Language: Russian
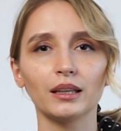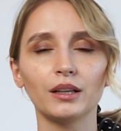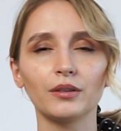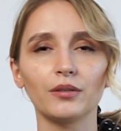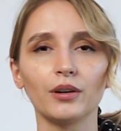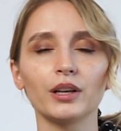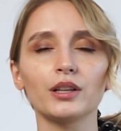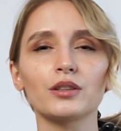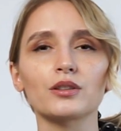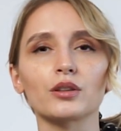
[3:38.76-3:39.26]

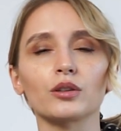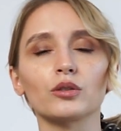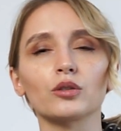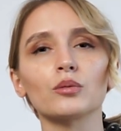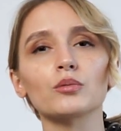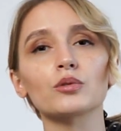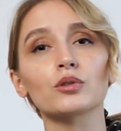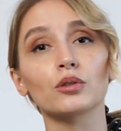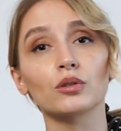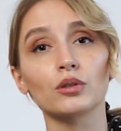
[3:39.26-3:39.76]
Говорится о
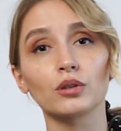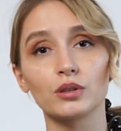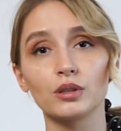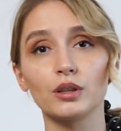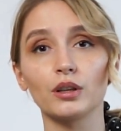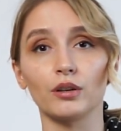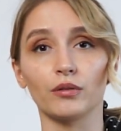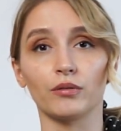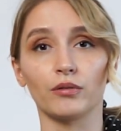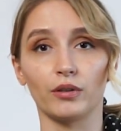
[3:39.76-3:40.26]
том, что это
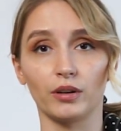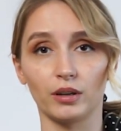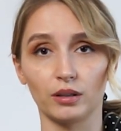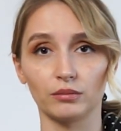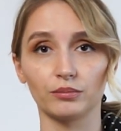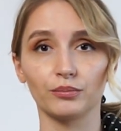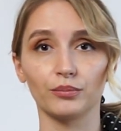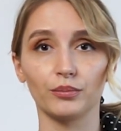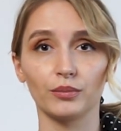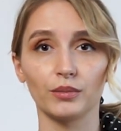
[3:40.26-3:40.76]

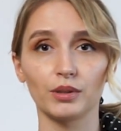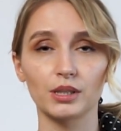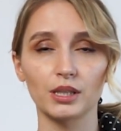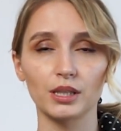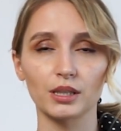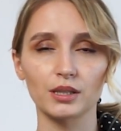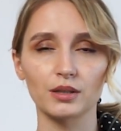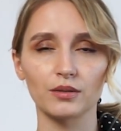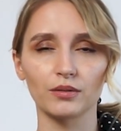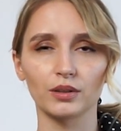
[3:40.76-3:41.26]
дерево,
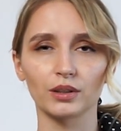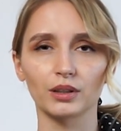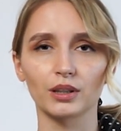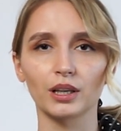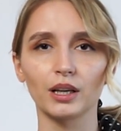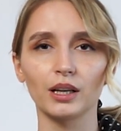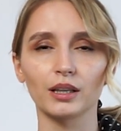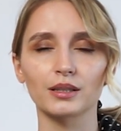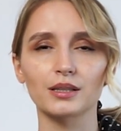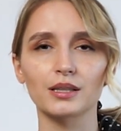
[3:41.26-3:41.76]
естественно,
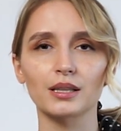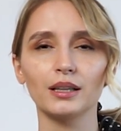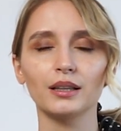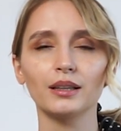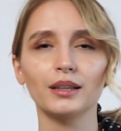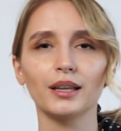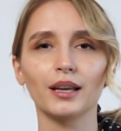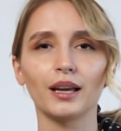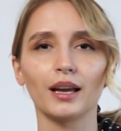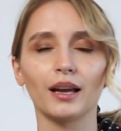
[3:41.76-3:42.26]

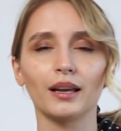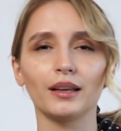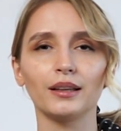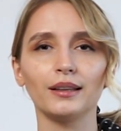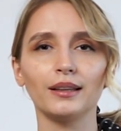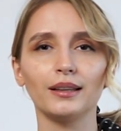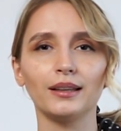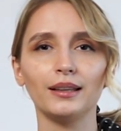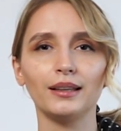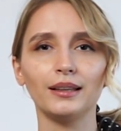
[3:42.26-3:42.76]
драгоценное,
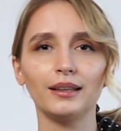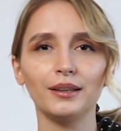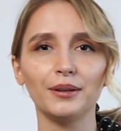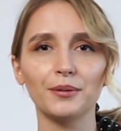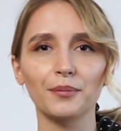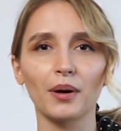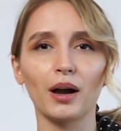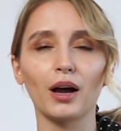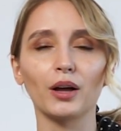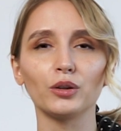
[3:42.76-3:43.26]

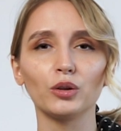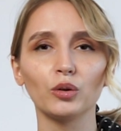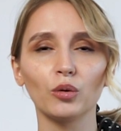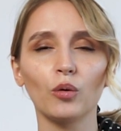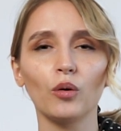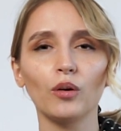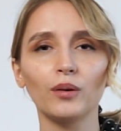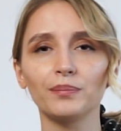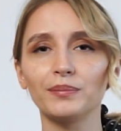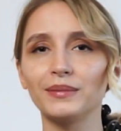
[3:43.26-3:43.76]
и
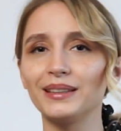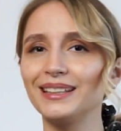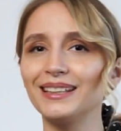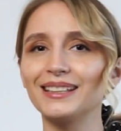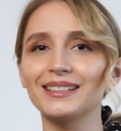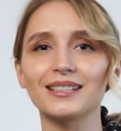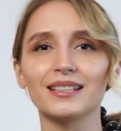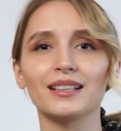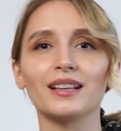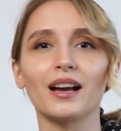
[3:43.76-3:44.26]
оно
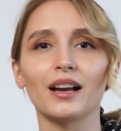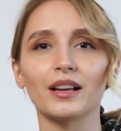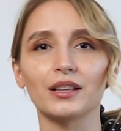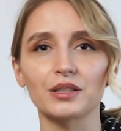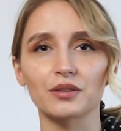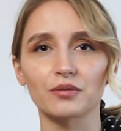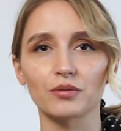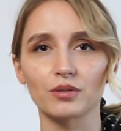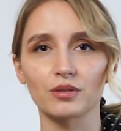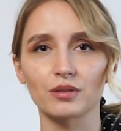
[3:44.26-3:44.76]
не
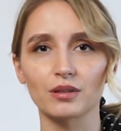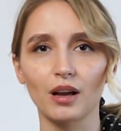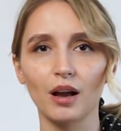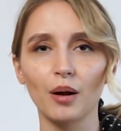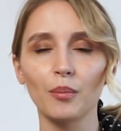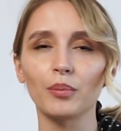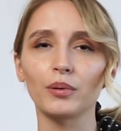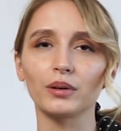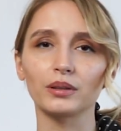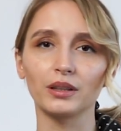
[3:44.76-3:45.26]
теряет свой
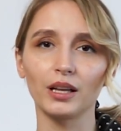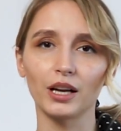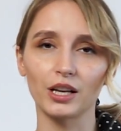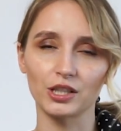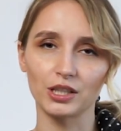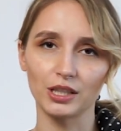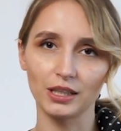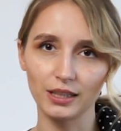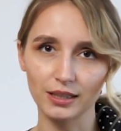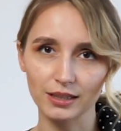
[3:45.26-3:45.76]
запах,
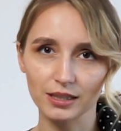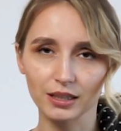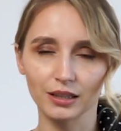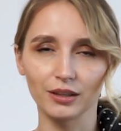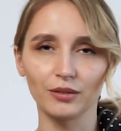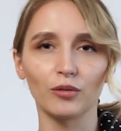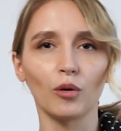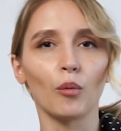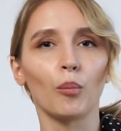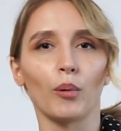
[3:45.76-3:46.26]
даже если
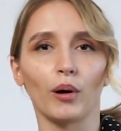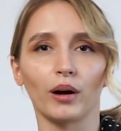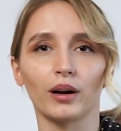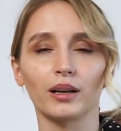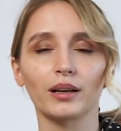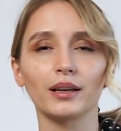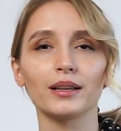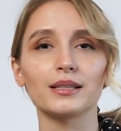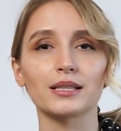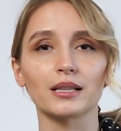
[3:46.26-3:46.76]
его
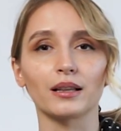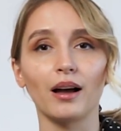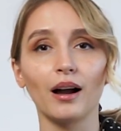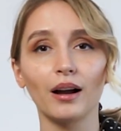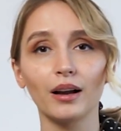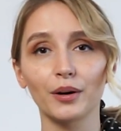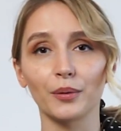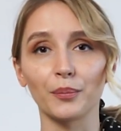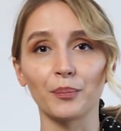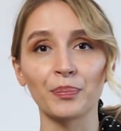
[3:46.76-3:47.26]
покрыть
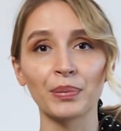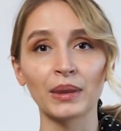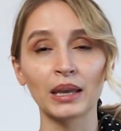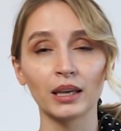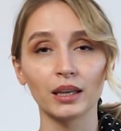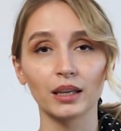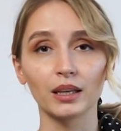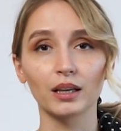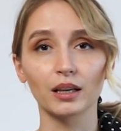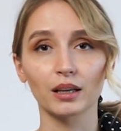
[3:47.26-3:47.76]
лаком
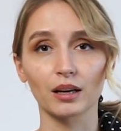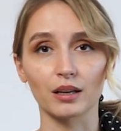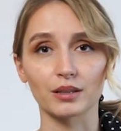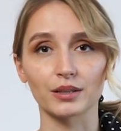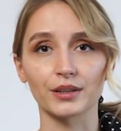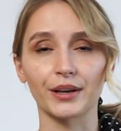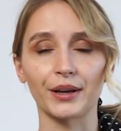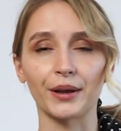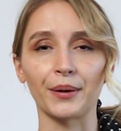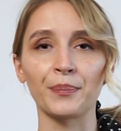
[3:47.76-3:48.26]
и
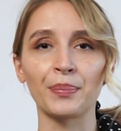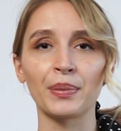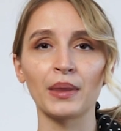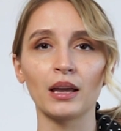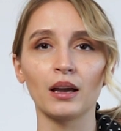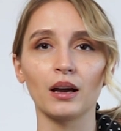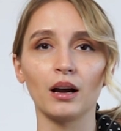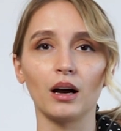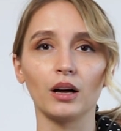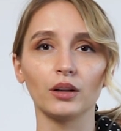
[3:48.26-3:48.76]
краской.
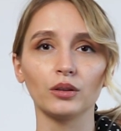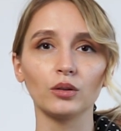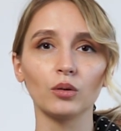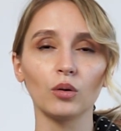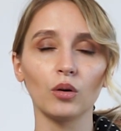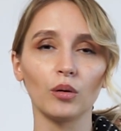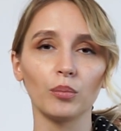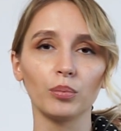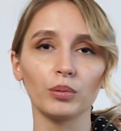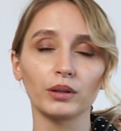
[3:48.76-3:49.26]

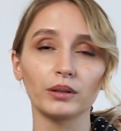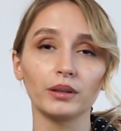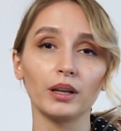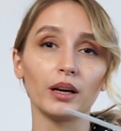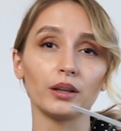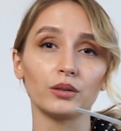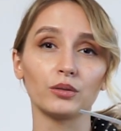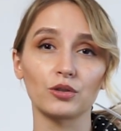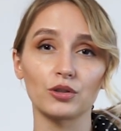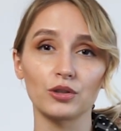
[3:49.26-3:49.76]
Оно
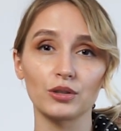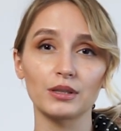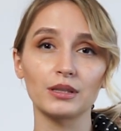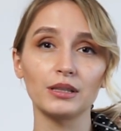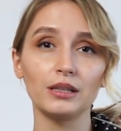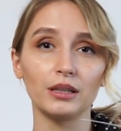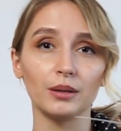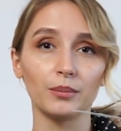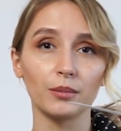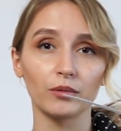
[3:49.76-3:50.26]
обладает очень
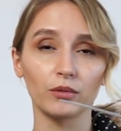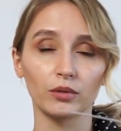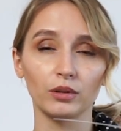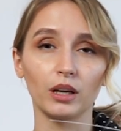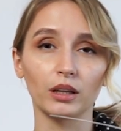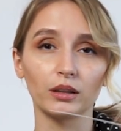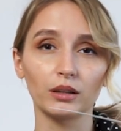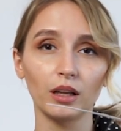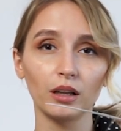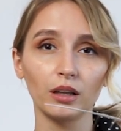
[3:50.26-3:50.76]
сильными
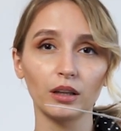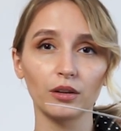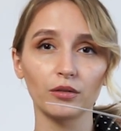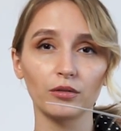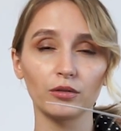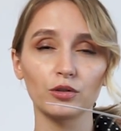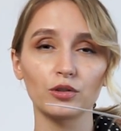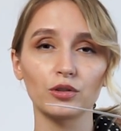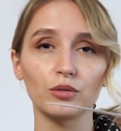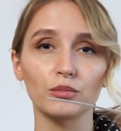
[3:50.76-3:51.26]

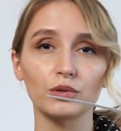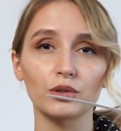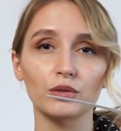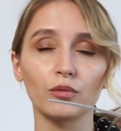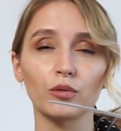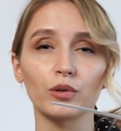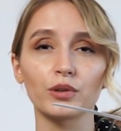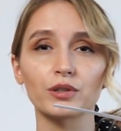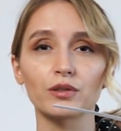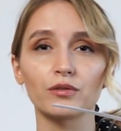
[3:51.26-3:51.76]
водоотталкивающими
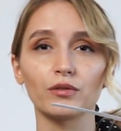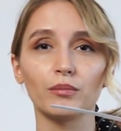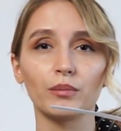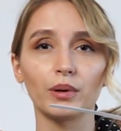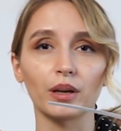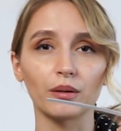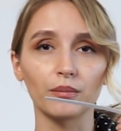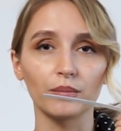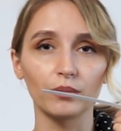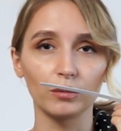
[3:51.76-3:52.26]

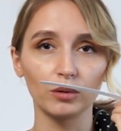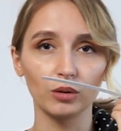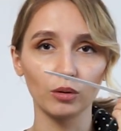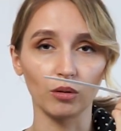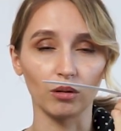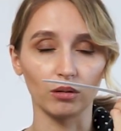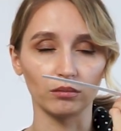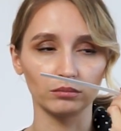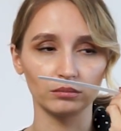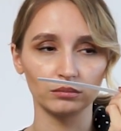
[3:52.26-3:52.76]
свойствами,
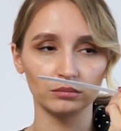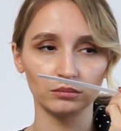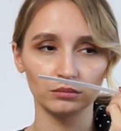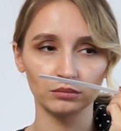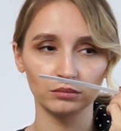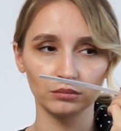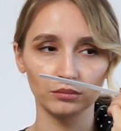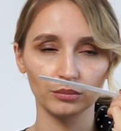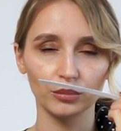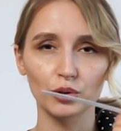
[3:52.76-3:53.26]
но
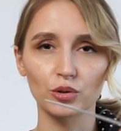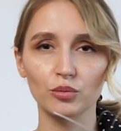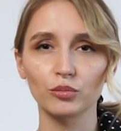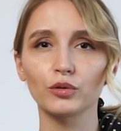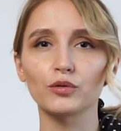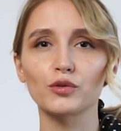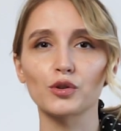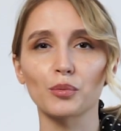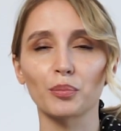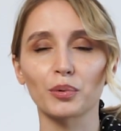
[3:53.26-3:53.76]
Почему
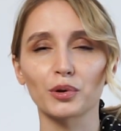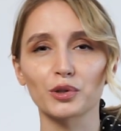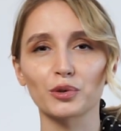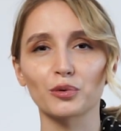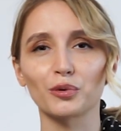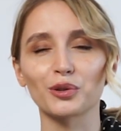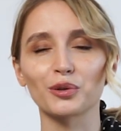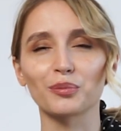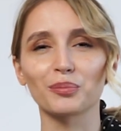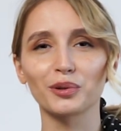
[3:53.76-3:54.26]
это все
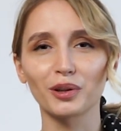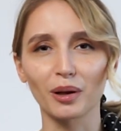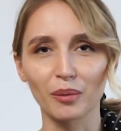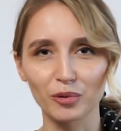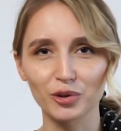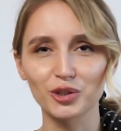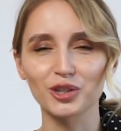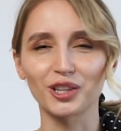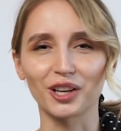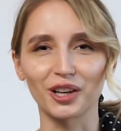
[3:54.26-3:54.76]
происходит?
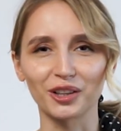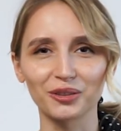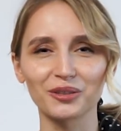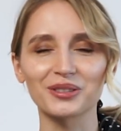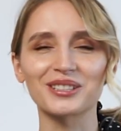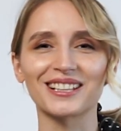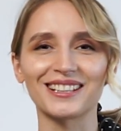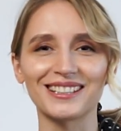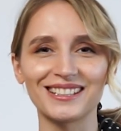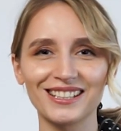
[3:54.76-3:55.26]
Потому что
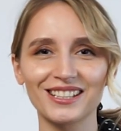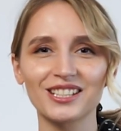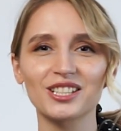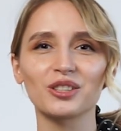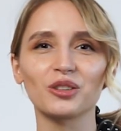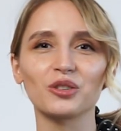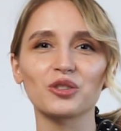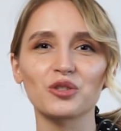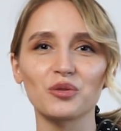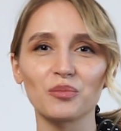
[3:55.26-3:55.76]
оно
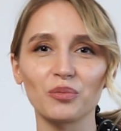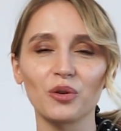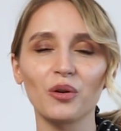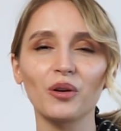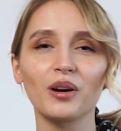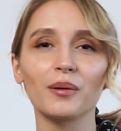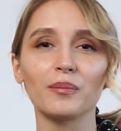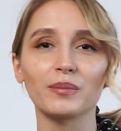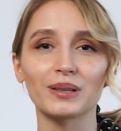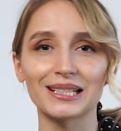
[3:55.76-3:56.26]
содержит очень
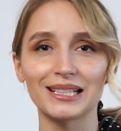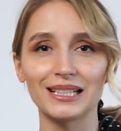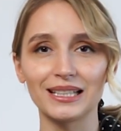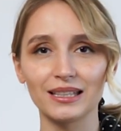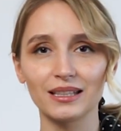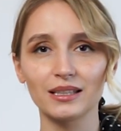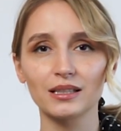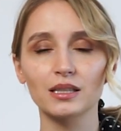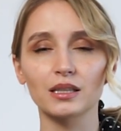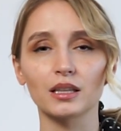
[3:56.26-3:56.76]
много
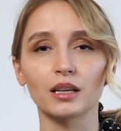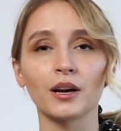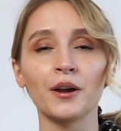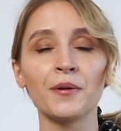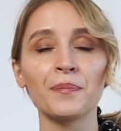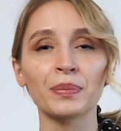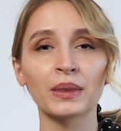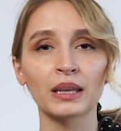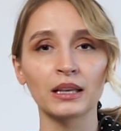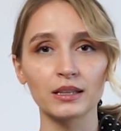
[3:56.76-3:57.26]
маслянистых
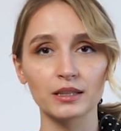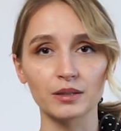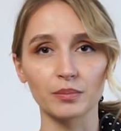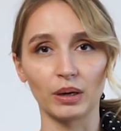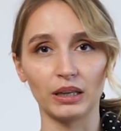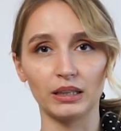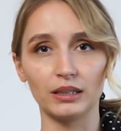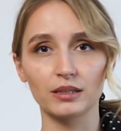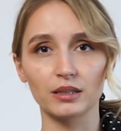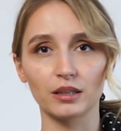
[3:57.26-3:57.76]
и
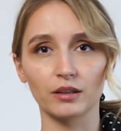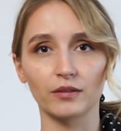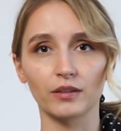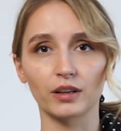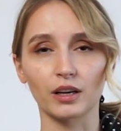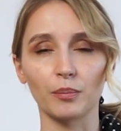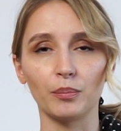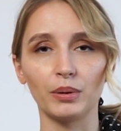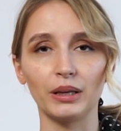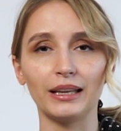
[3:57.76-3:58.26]
смолистых
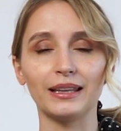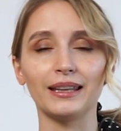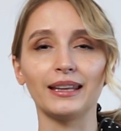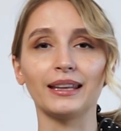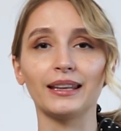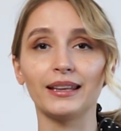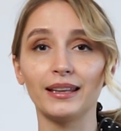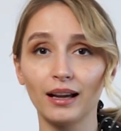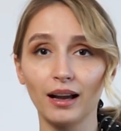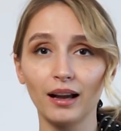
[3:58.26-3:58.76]

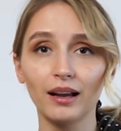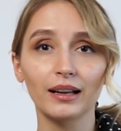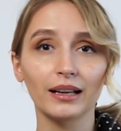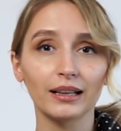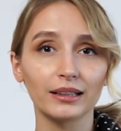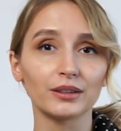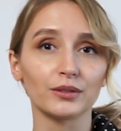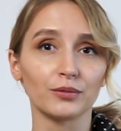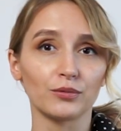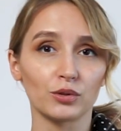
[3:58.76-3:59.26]
вкраплений. Я
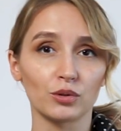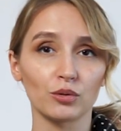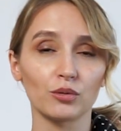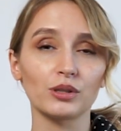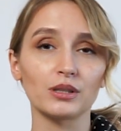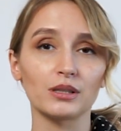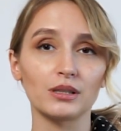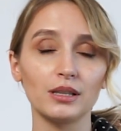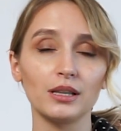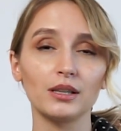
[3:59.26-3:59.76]
это
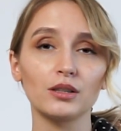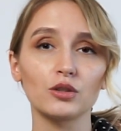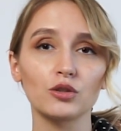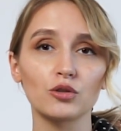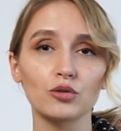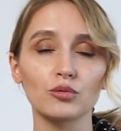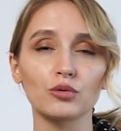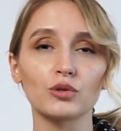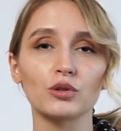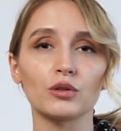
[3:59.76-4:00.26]
все здесь
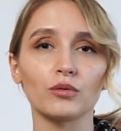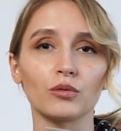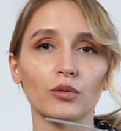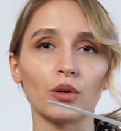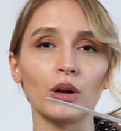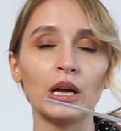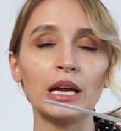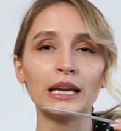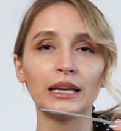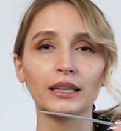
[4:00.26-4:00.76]
чувствую.